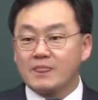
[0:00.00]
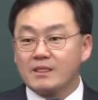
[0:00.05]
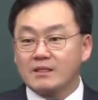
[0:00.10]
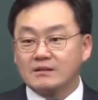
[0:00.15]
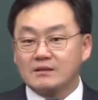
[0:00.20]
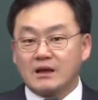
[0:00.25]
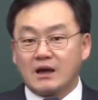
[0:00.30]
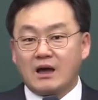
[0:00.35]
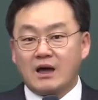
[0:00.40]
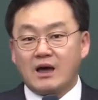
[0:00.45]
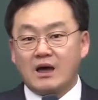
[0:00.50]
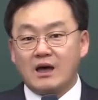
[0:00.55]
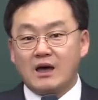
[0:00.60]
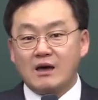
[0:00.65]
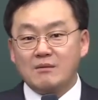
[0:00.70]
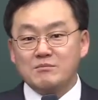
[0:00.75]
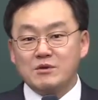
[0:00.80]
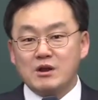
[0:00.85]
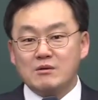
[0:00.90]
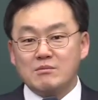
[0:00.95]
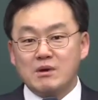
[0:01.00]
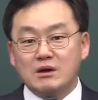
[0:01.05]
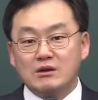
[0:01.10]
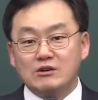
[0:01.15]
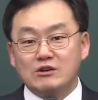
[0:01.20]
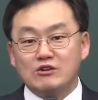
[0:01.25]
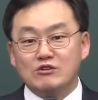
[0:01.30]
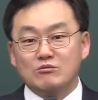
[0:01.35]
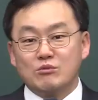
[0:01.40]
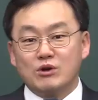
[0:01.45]
다
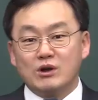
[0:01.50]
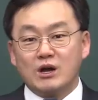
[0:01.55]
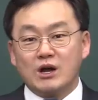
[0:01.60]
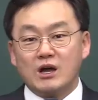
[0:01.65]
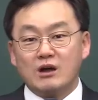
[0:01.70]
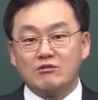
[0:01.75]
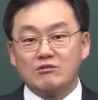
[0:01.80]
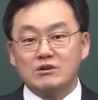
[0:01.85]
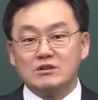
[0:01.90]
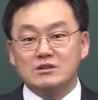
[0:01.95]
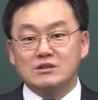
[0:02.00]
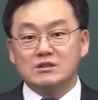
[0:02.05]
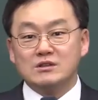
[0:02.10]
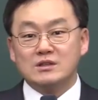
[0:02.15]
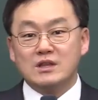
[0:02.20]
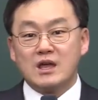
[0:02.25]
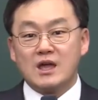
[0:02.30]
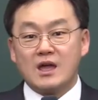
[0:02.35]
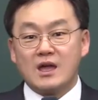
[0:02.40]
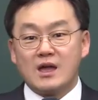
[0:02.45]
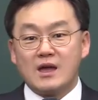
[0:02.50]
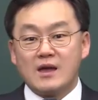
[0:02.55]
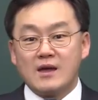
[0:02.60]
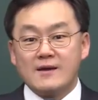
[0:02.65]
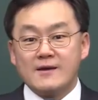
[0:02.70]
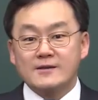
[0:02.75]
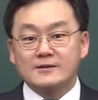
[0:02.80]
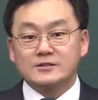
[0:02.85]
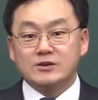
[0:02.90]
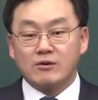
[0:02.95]
멸망길로 몰아가고 있는데
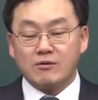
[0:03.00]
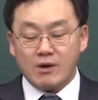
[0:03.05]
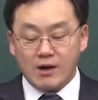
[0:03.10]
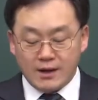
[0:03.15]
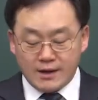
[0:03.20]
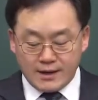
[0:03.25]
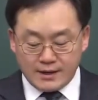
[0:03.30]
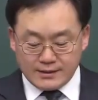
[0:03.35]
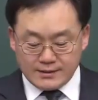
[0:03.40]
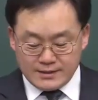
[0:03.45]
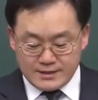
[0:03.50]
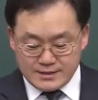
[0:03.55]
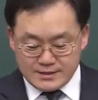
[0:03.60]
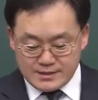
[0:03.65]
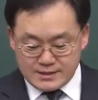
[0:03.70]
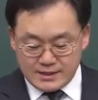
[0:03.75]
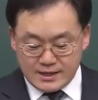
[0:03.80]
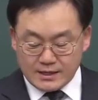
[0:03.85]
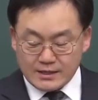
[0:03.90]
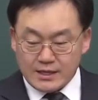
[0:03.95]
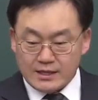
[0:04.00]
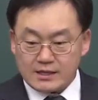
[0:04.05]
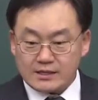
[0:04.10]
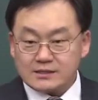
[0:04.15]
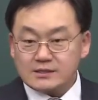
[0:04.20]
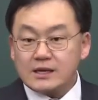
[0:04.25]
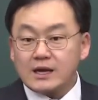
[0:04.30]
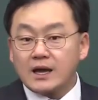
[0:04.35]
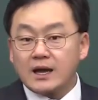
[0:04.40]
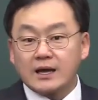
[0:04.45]
정확한 길을
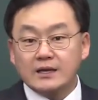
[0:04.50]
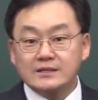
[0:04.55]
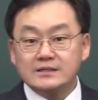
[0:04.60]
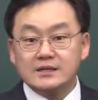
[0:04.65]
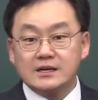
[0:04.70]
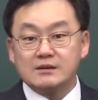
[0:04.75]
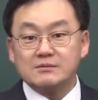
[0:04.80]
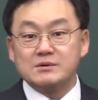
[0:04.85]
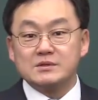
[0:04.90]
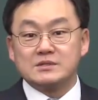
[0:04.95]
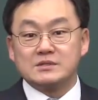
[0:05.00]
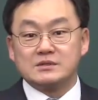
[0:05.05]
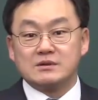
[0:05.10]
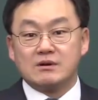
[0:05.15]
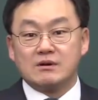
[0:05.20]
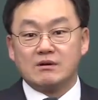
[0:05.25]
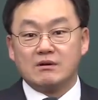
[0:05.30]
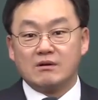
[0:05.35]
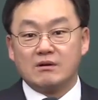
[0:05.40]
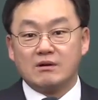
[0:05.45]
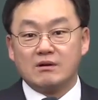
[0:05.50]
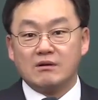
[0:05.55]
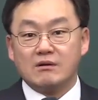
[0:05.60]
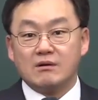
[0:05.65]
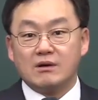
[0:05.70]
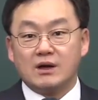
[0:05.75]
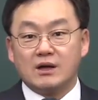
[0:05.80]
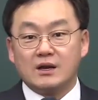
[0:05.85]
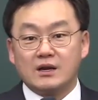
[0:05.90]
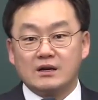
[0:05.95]
깨닫는 딱 한 사람이 있어.
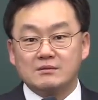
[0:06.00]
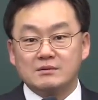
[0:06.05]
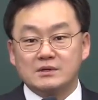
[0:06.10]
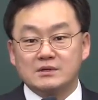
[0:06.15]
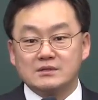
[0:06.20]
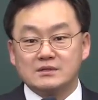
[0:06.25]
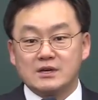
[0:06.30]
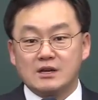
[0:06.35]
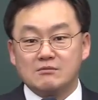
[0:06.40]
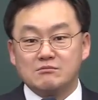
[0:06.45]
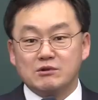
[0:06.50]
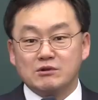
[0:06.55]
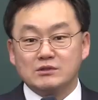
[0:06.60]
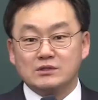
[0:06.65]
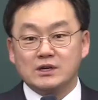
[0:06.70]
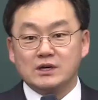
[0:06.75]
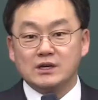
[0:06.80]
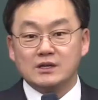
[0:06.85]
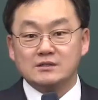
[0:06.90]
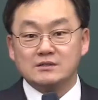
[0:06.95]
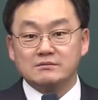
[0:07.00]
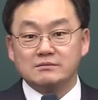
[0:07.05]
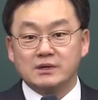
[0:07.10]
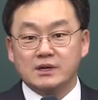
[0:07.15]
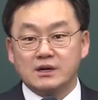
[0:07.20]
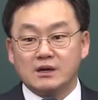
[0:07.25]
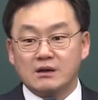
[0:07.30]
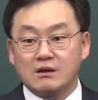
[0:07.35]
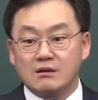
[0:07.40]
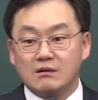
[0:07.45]
하나님이 그 사람을 어떻게
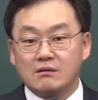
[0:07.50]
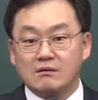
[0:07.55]
하겠습니까?